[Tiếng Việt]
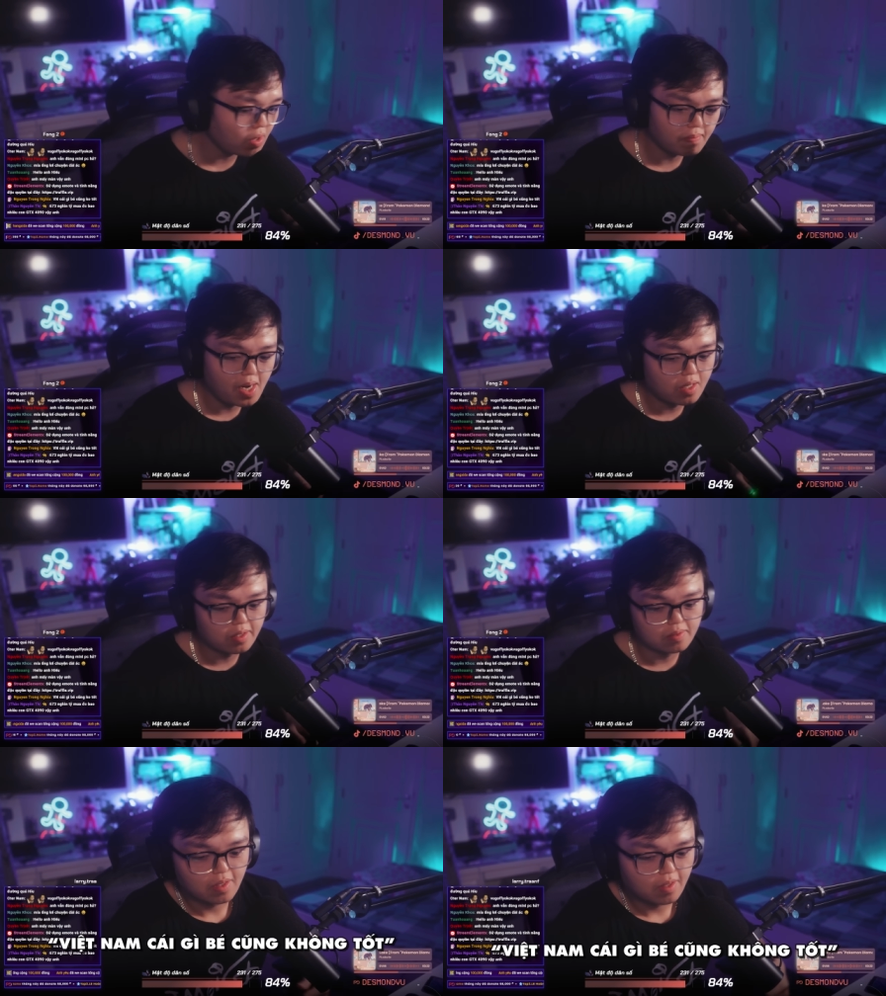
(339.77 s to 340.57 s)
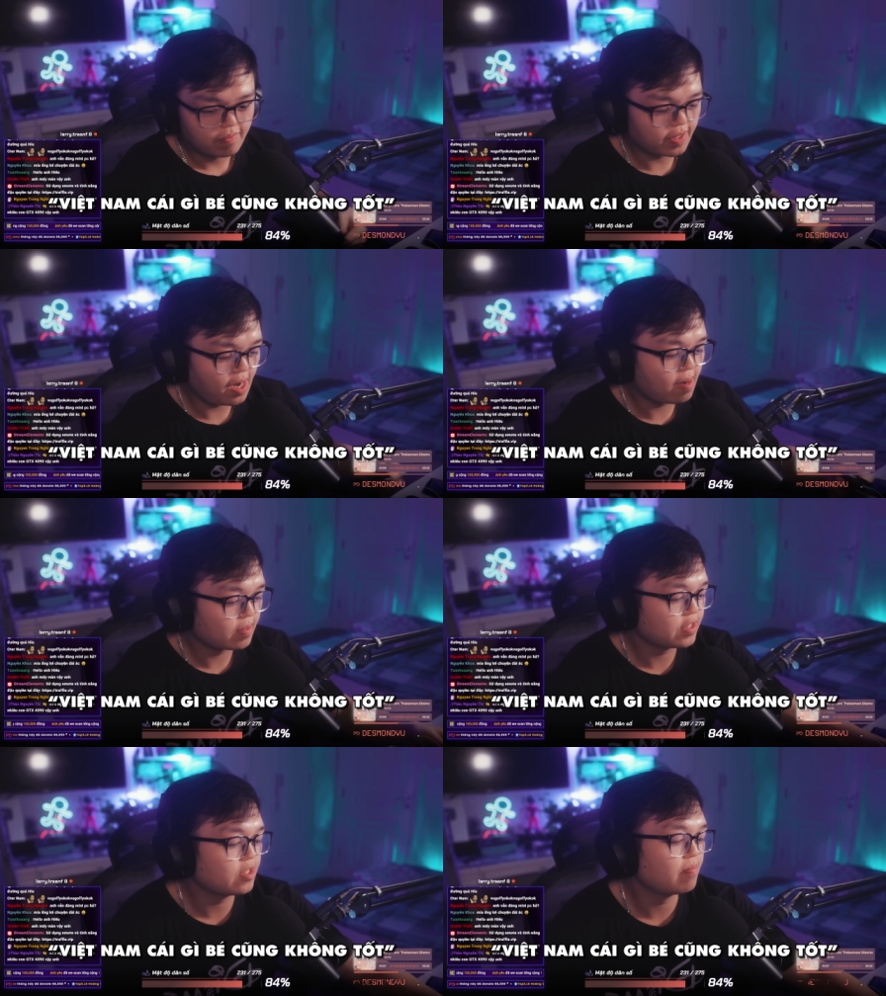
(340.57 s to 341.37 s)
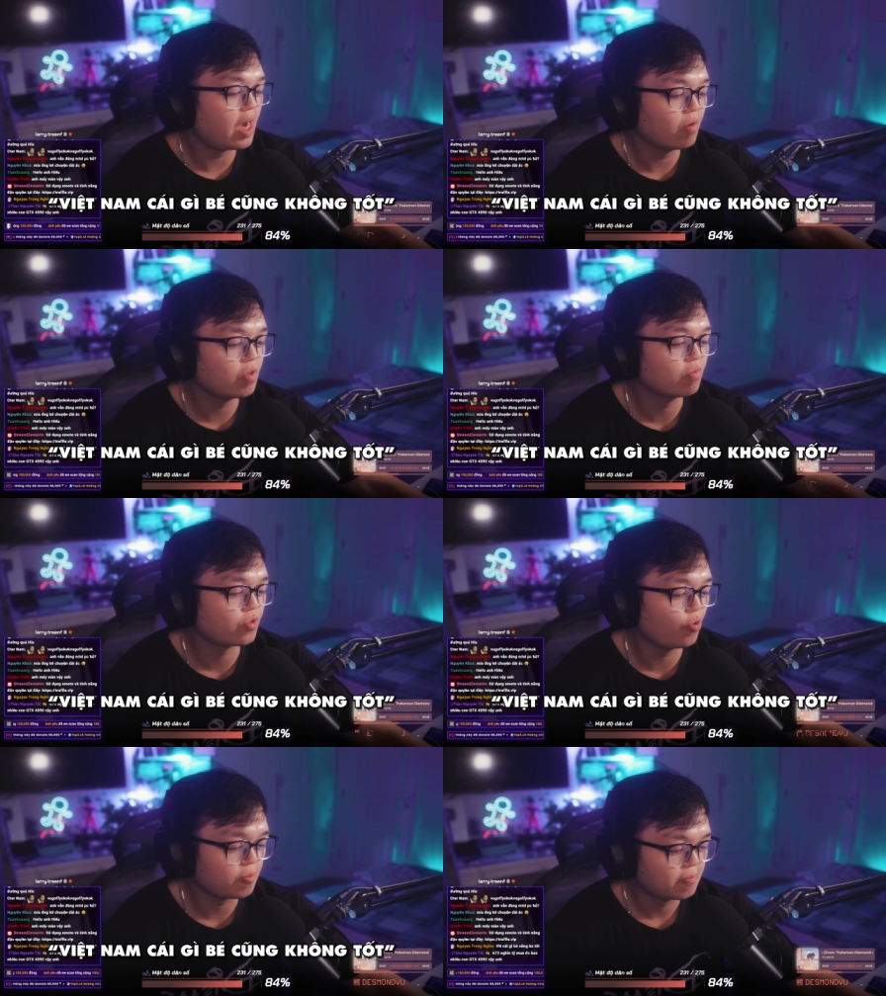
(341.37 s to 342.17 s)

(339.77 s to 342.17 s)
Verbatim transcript: là màn hình. Việt Nam cái gì bé cũng không tốt,